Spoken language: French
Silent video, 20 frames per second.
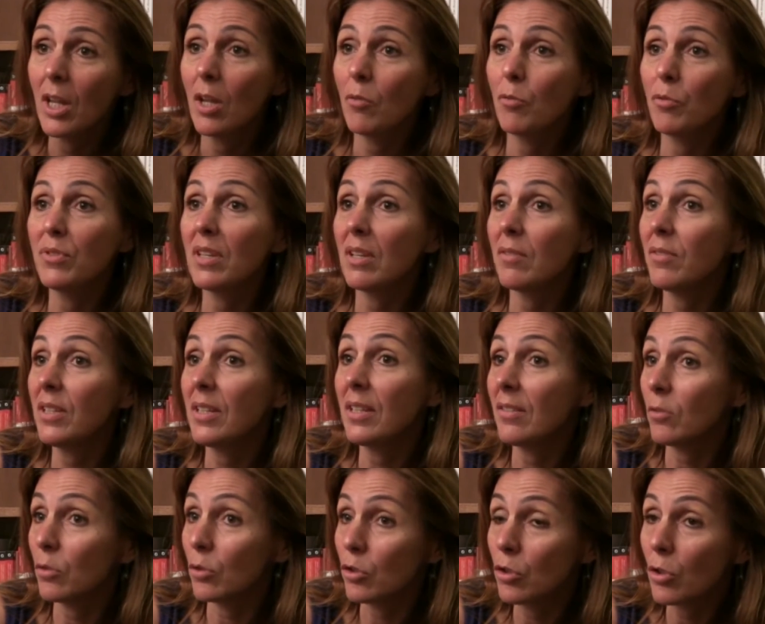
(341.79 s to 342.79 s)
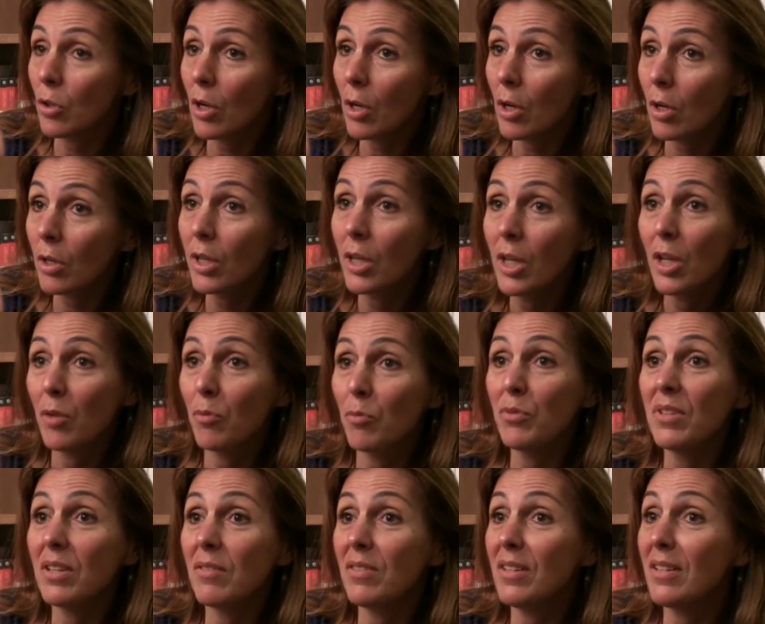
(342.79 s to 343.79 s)
vous avez des sociologues,
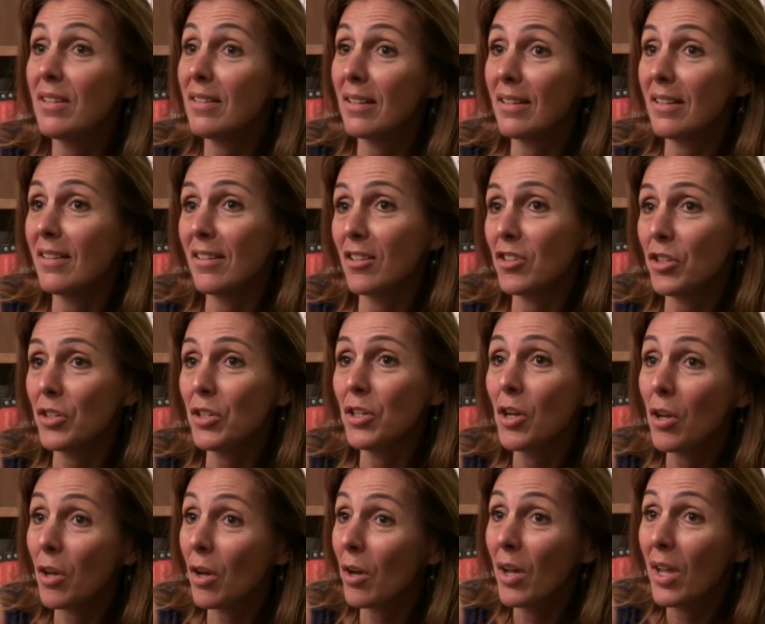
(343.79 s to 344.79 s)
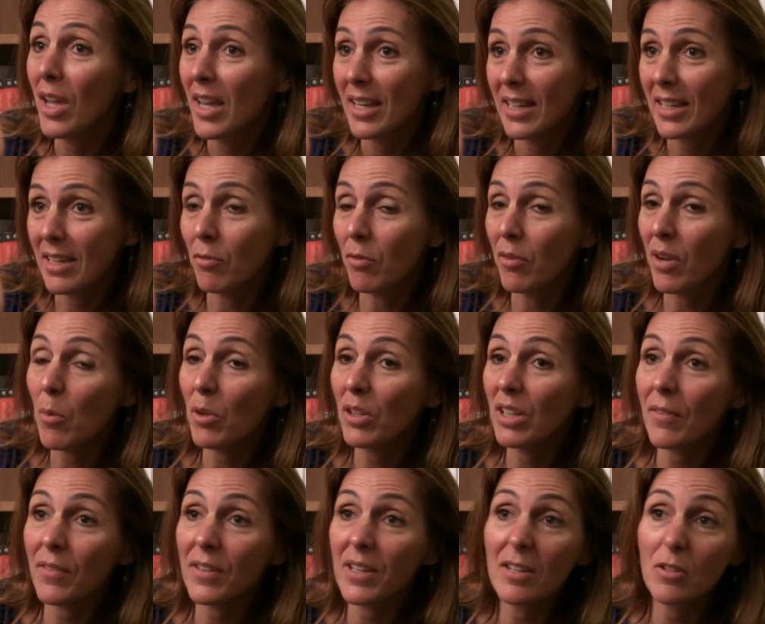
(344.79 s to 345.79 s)
vous avez des, ingénieurs qui vont vraiment
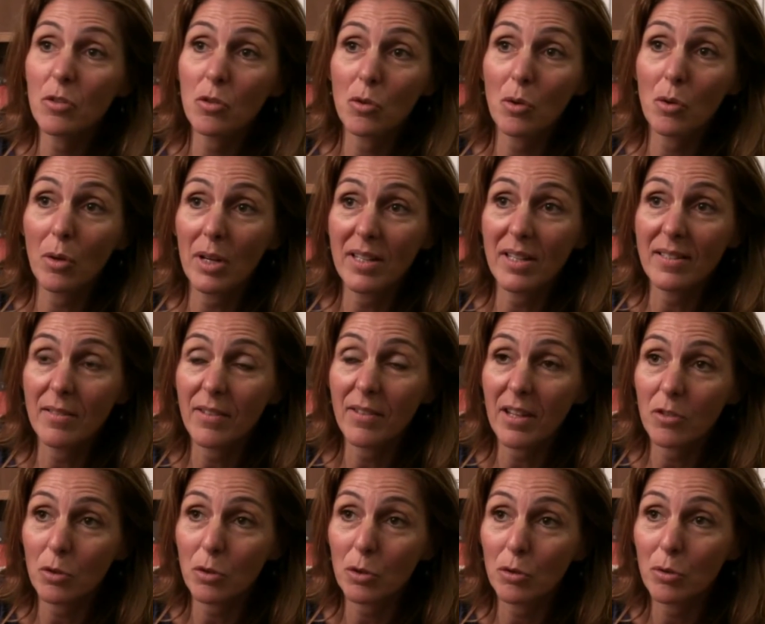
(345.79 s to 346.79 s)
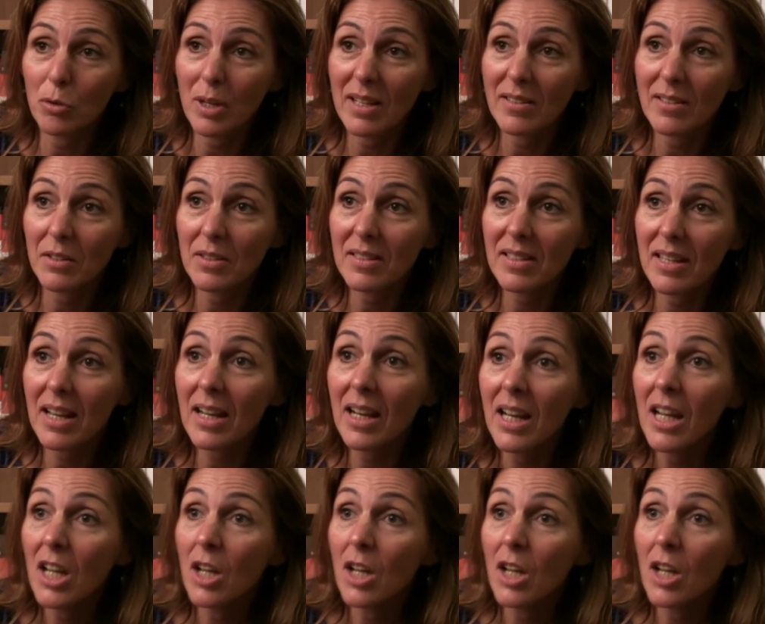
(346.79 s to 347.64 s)
travailler sur les infrastructures essentielles.